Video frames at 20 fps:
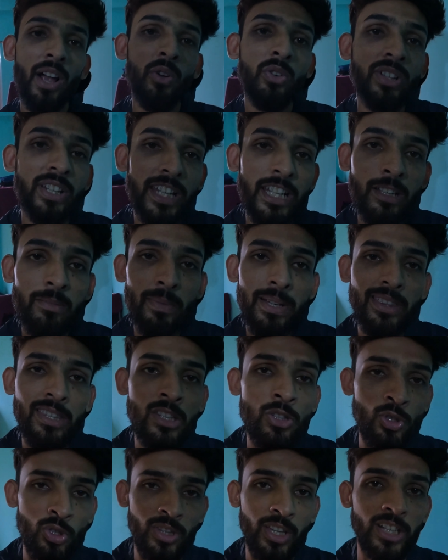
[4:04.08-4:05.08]
এরা এখন কিনবে
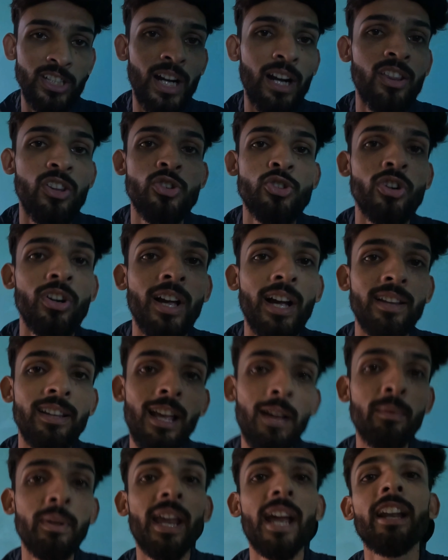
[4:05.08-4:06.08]
তিনশো থেকে সাড়ে তিনশো টাকা
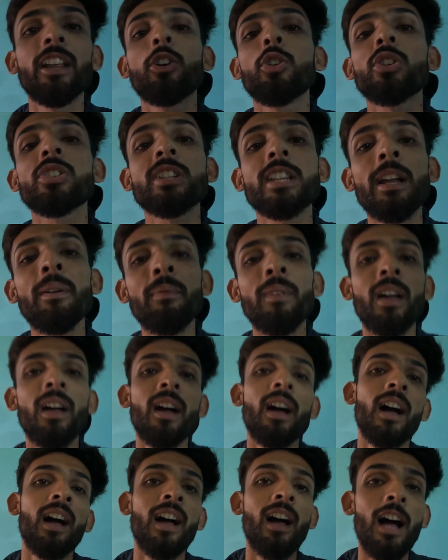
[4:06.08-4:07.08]
দিয়ে আমি ক্যারি করেছিলাম
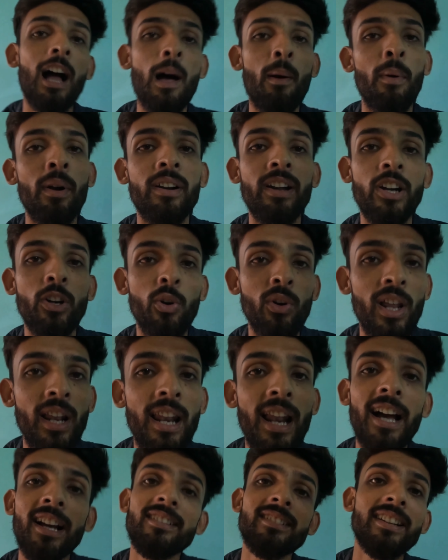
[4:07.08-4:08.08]
আমার রেনকোট
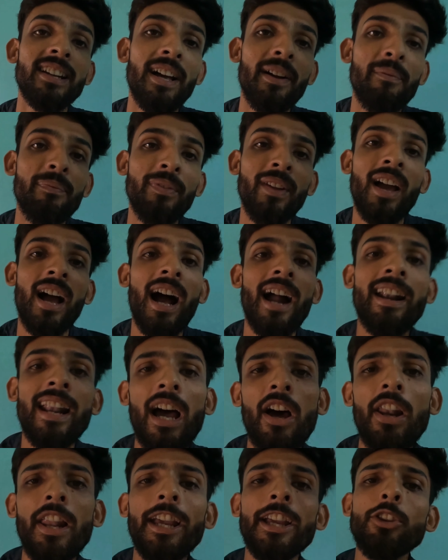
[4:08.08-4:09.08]
আর লাগছে না আর
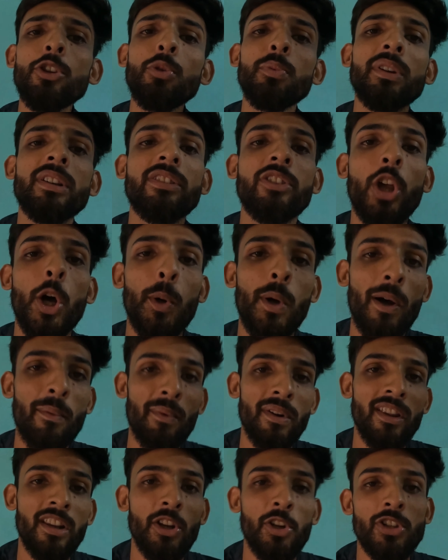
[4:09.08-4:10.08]
না হলে কিন্তু ভিজতে হবে
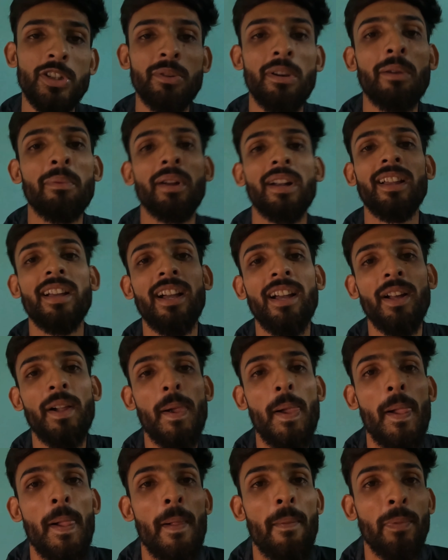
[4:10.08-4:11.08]
আপনাদেরই হচ্ছে ব্যাপার
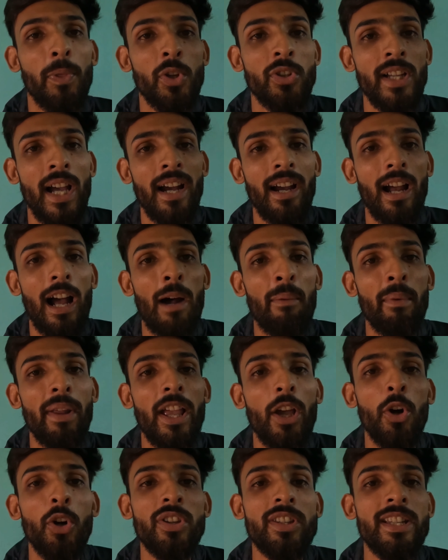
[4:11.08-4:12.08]
তো যাক আমরা
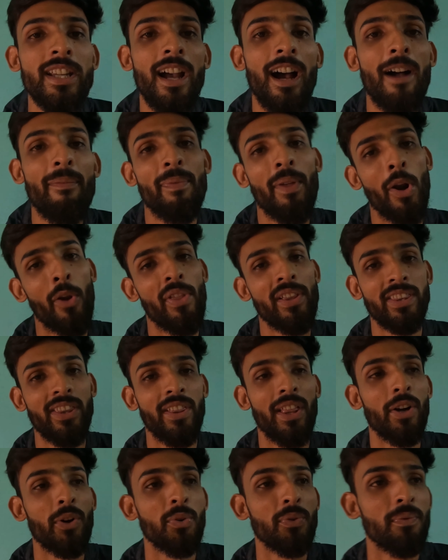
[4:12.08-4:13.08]
এগোচ্ছি আপনারাও
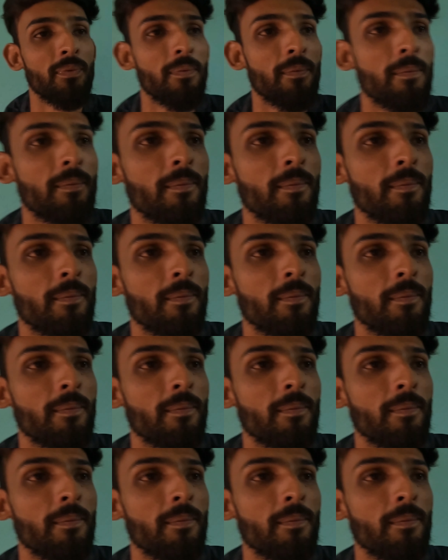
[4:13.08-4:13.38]
দেখতে থাকুন